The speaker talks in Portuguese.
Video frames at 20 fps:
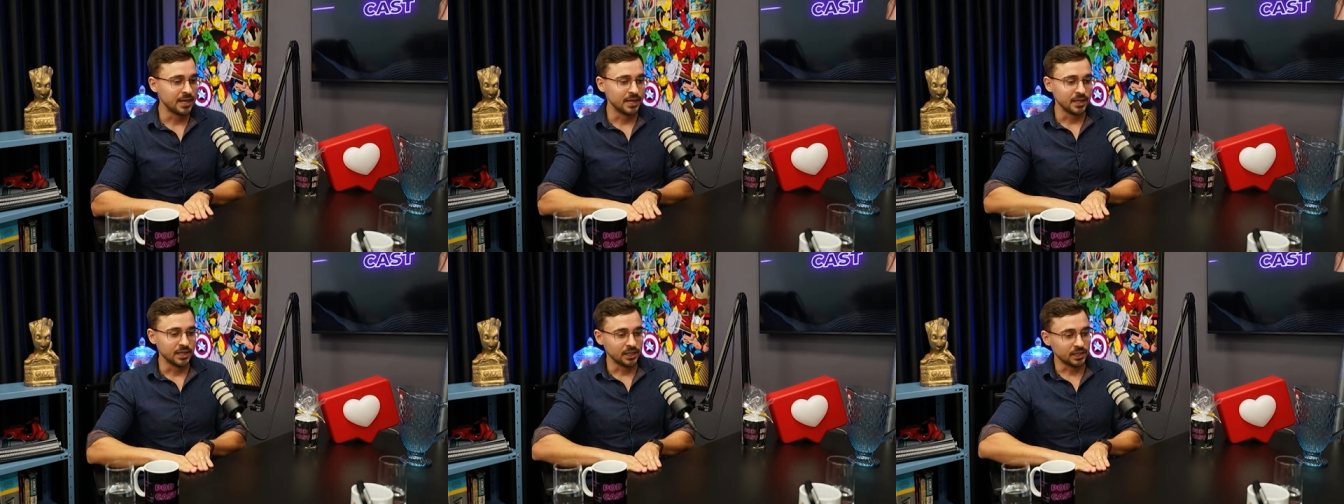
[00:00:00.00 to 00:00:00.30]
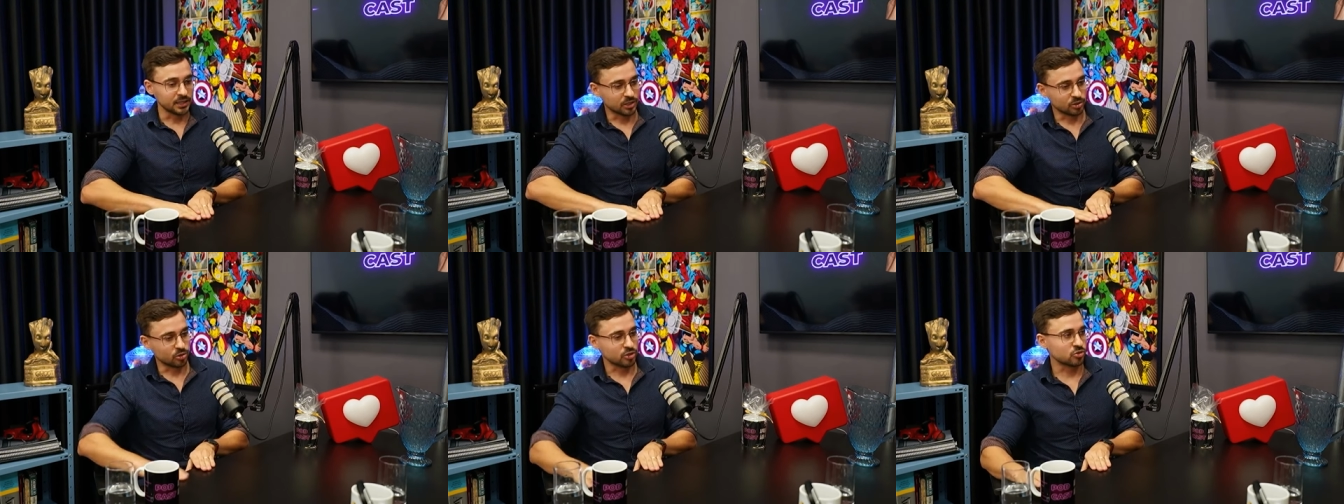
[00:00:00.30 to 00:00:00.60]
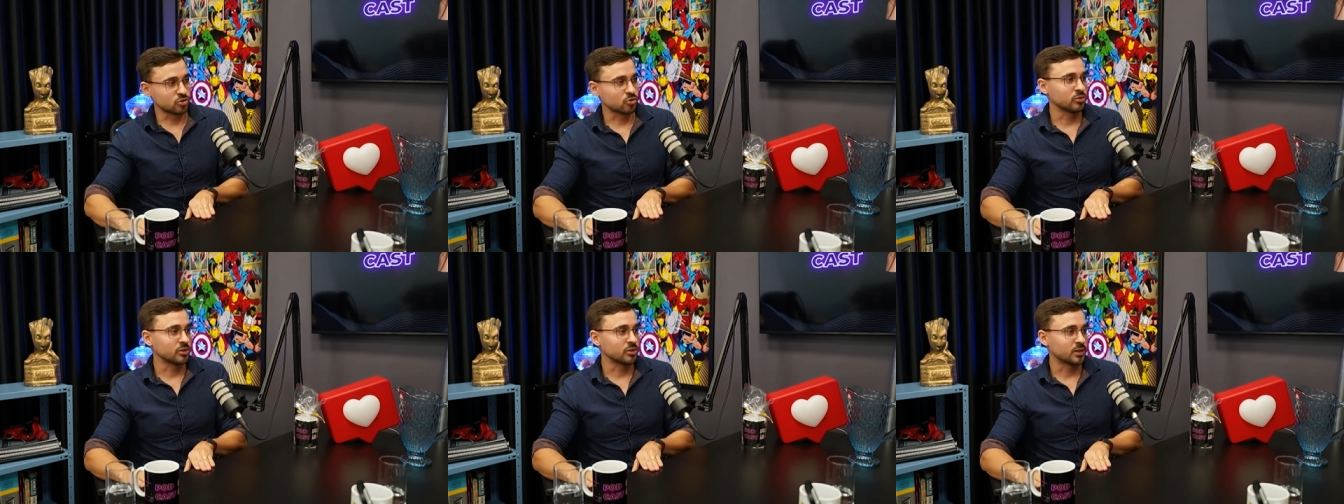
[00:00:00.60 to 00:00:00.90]
Então
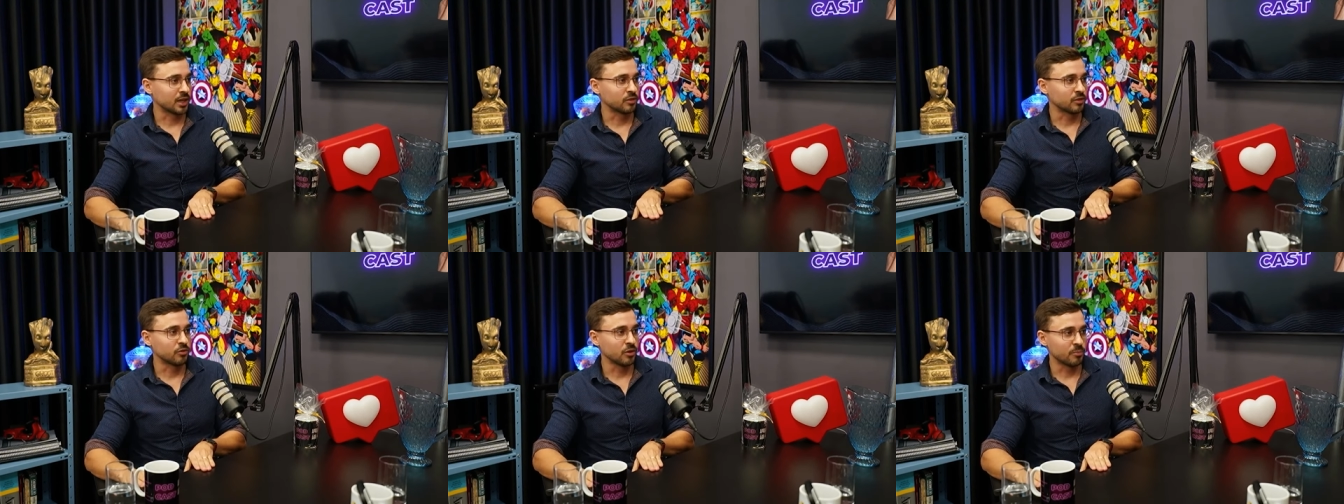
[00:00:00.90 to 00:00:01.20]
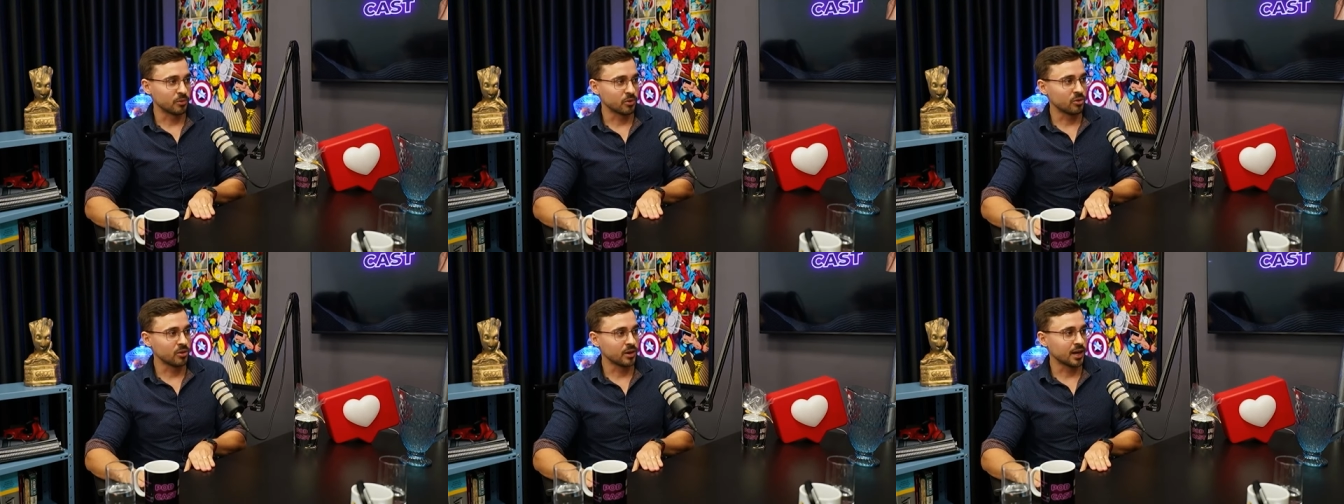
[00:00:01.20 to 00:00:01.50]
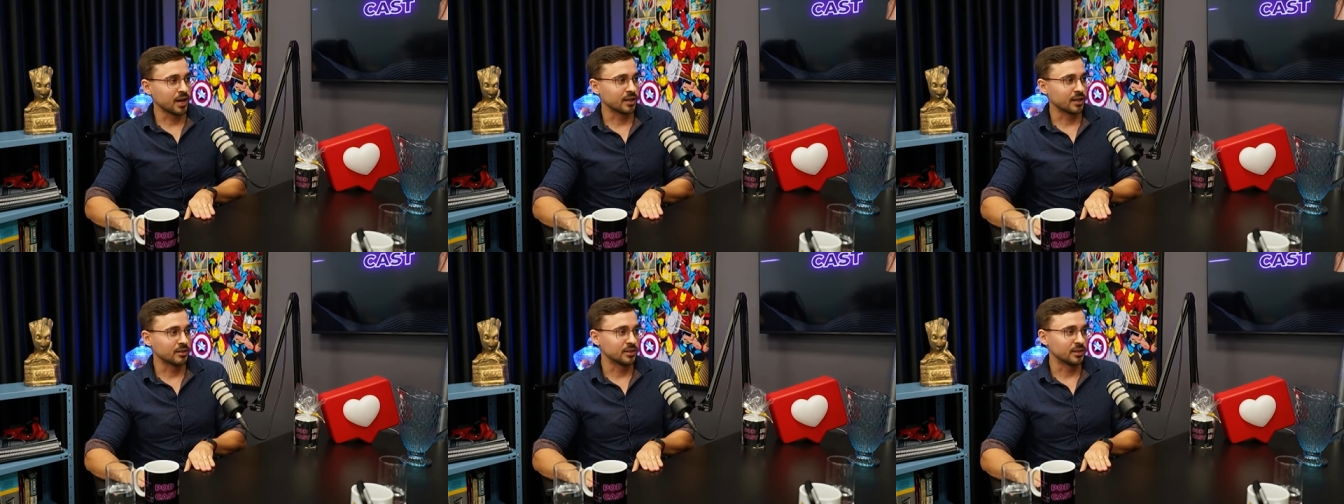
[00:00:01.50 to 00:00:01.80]
nosso contrato foi
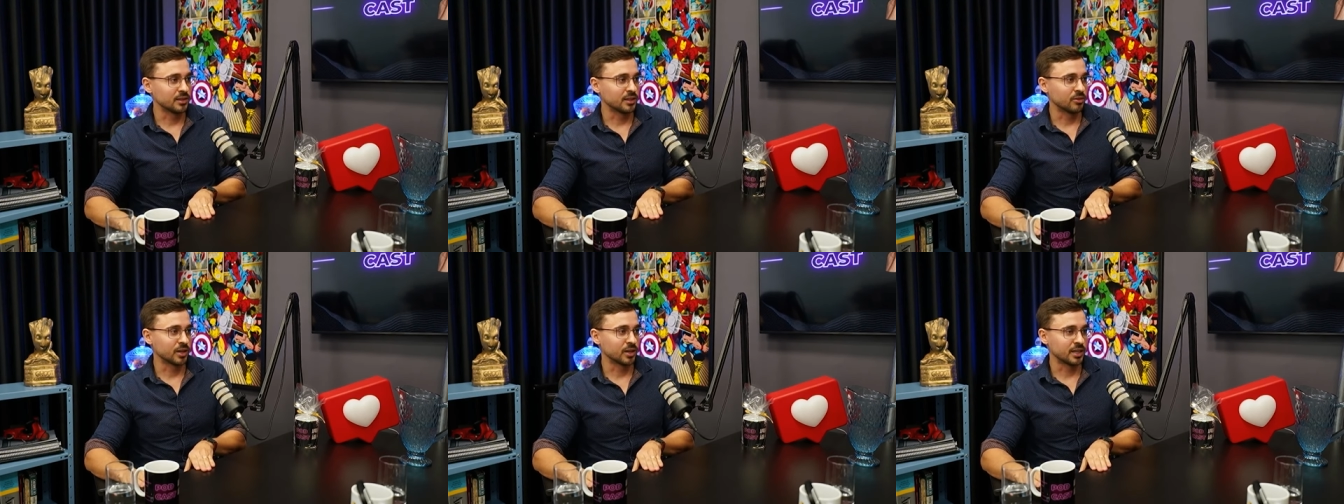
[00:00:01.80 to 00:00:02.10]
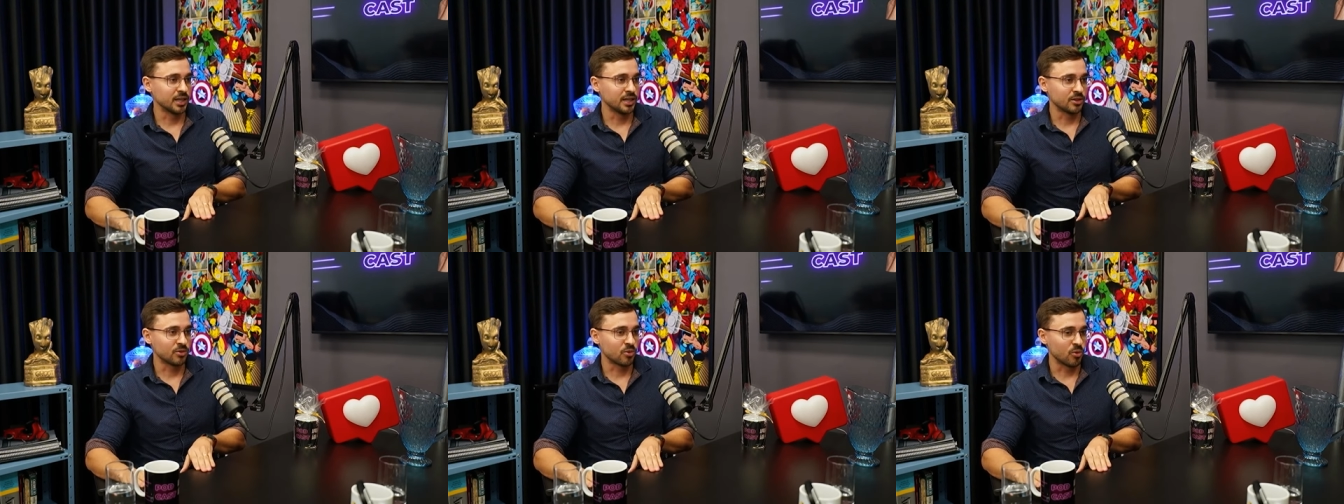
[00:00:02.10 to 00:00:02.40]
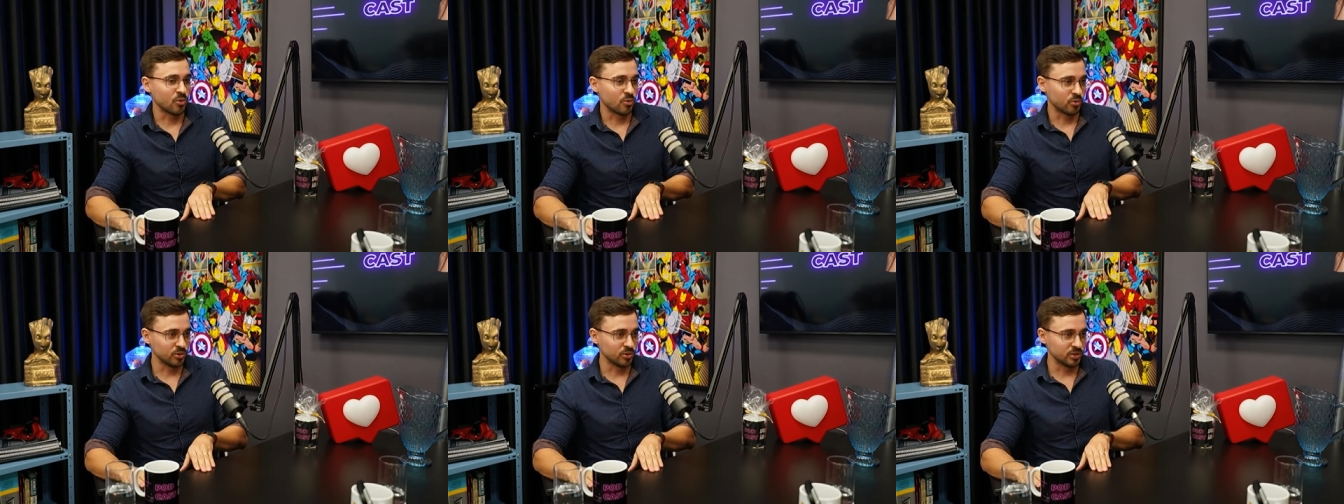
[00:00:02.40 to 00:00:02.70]
prorrogado. Então aquele
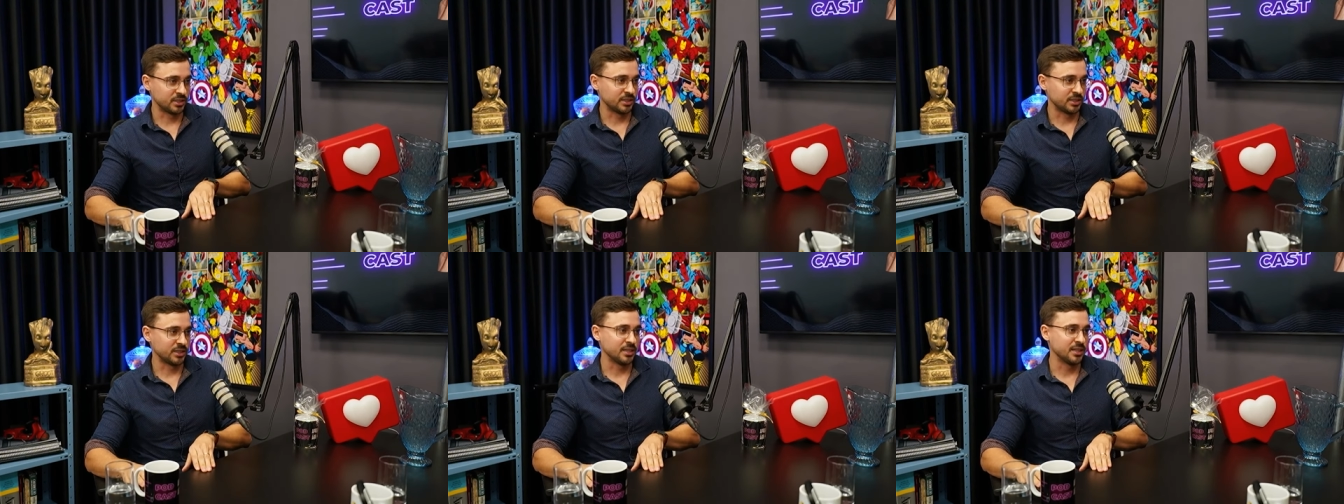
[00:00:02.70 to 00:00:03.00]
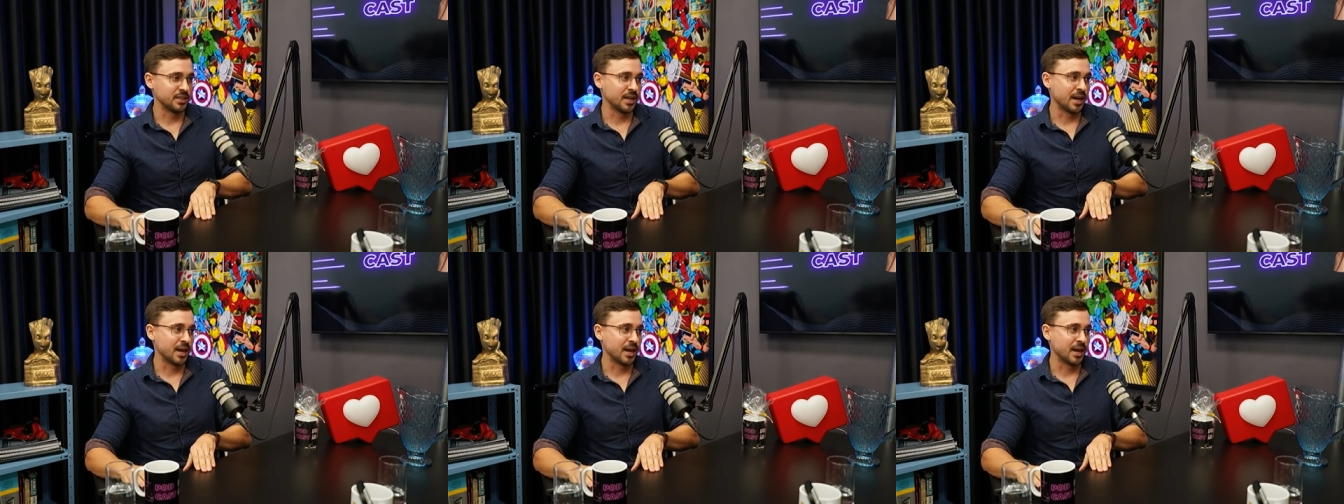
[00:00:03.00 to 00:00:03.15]
concurso que